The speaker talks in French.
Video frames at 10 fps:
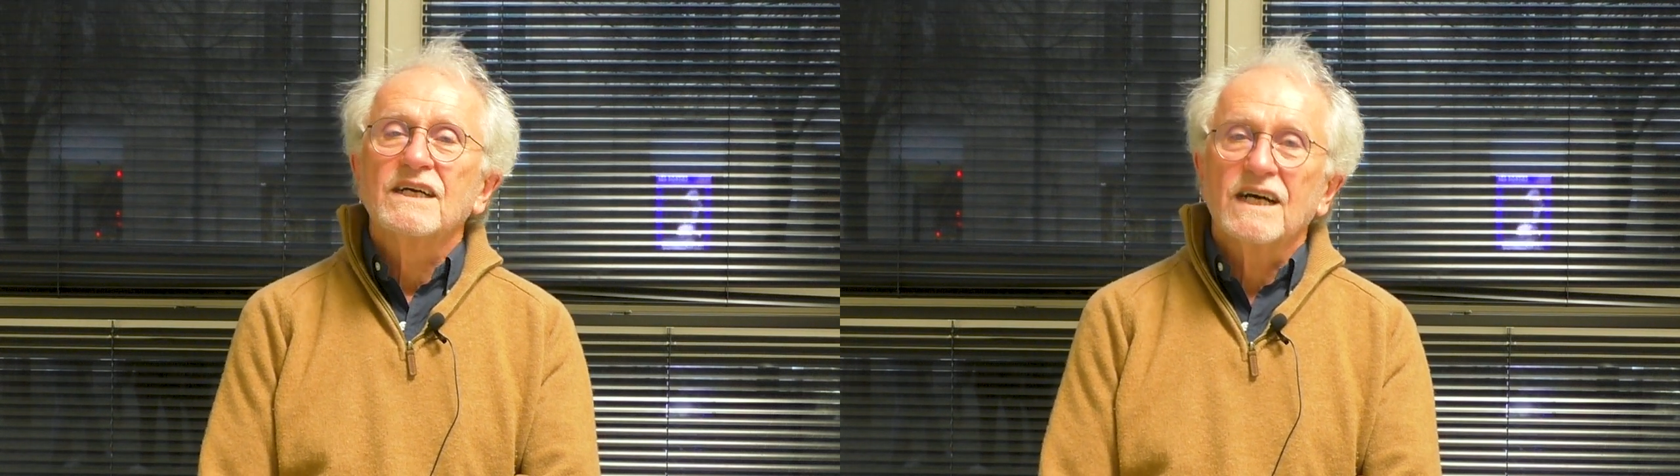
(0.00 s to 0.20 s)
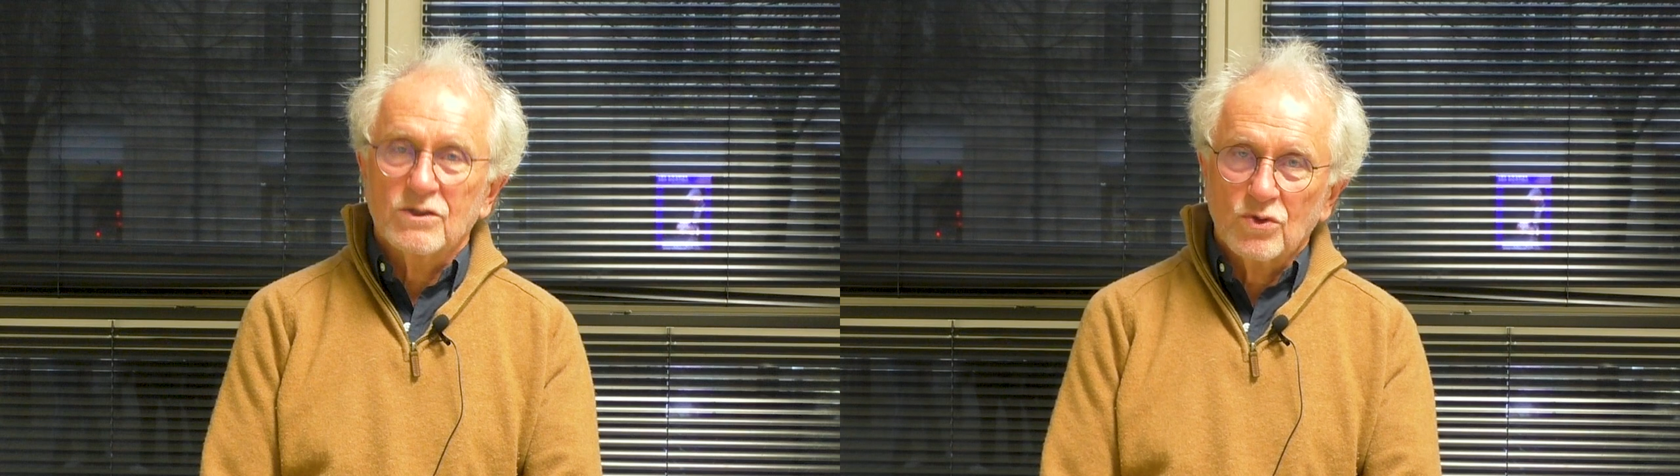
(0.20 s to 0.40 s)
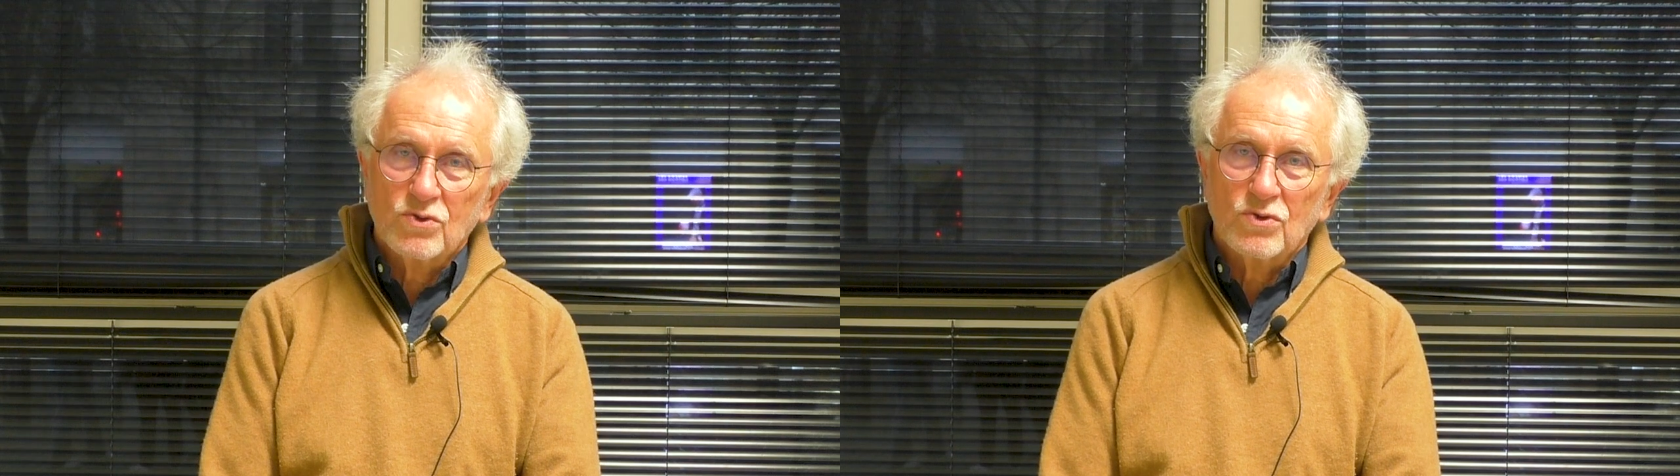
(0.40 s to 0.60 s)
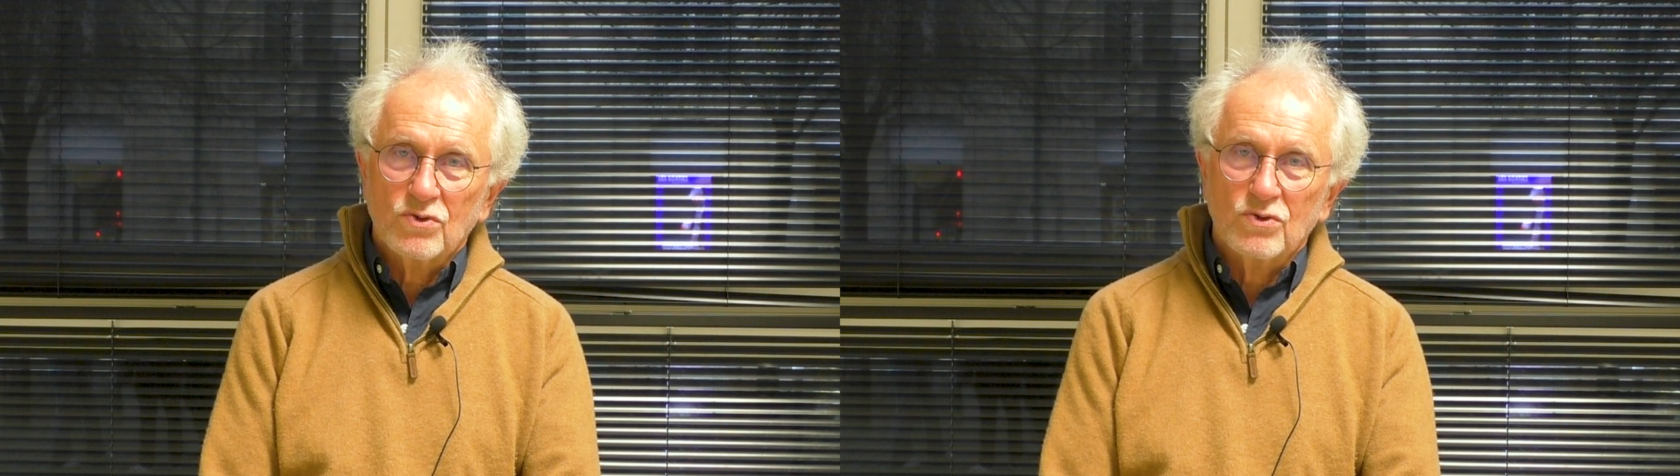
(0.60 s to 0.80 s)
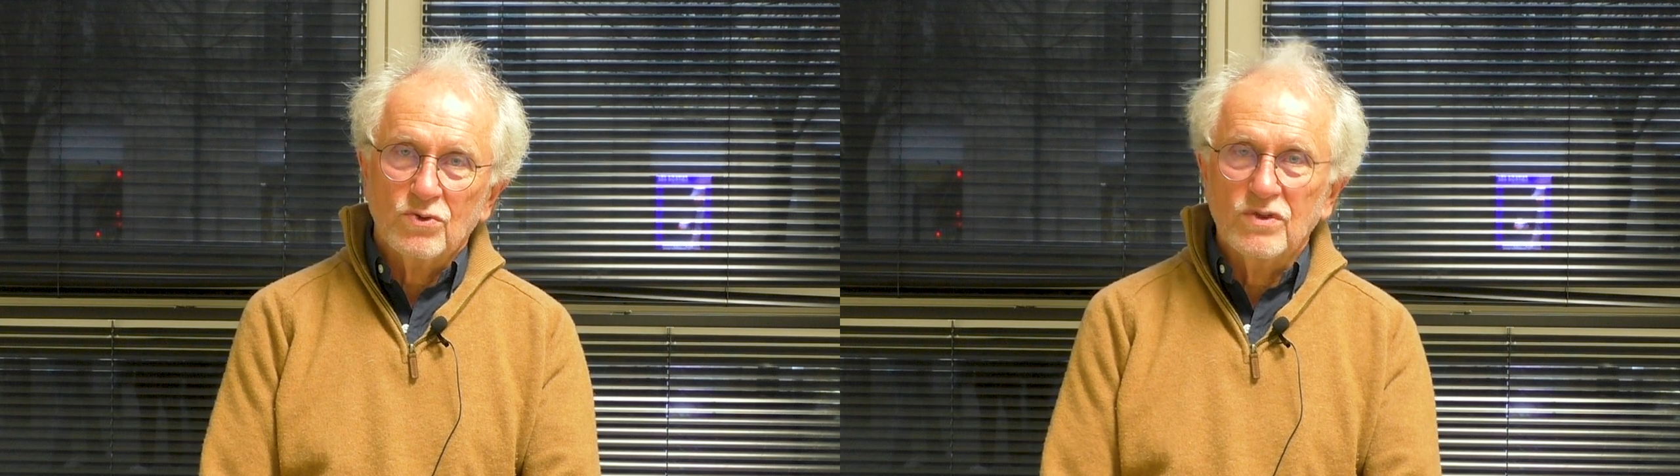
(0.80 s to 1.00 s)
un
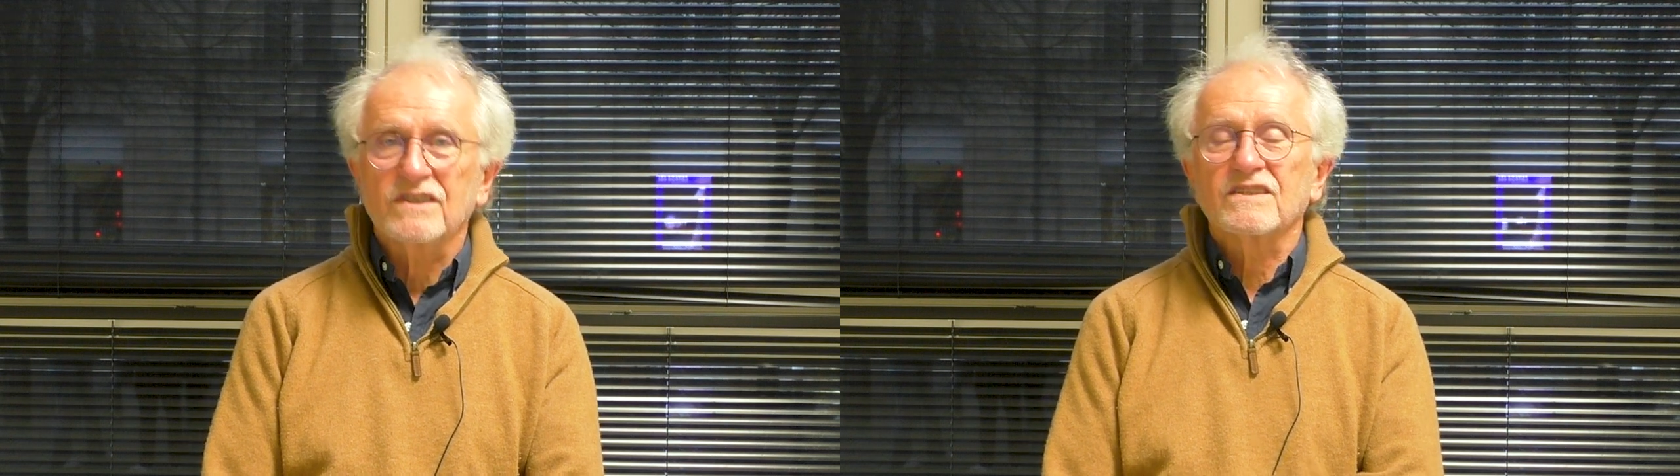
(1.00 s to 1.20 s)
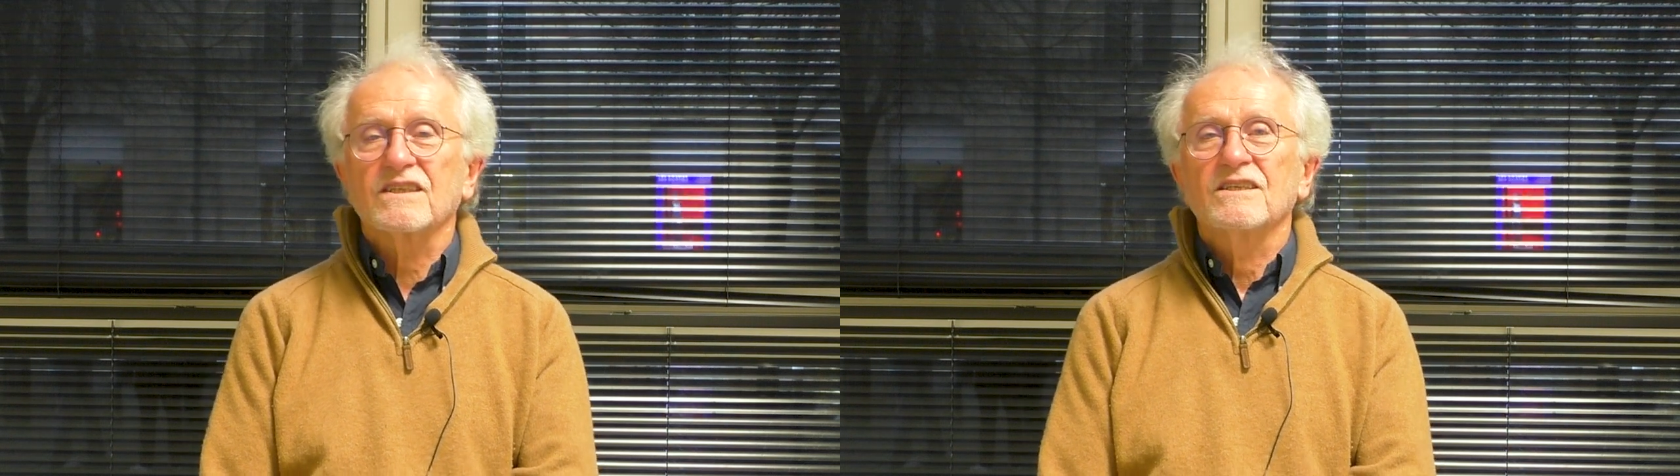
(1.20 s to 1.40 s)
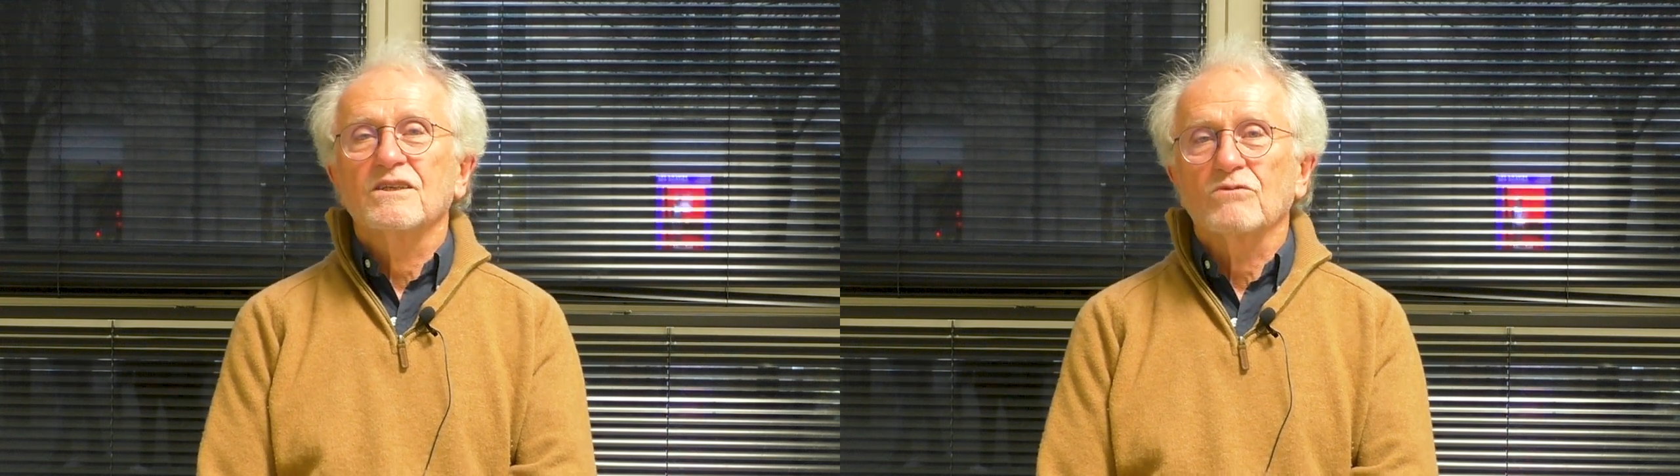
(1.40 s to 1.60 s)
autre Ulysse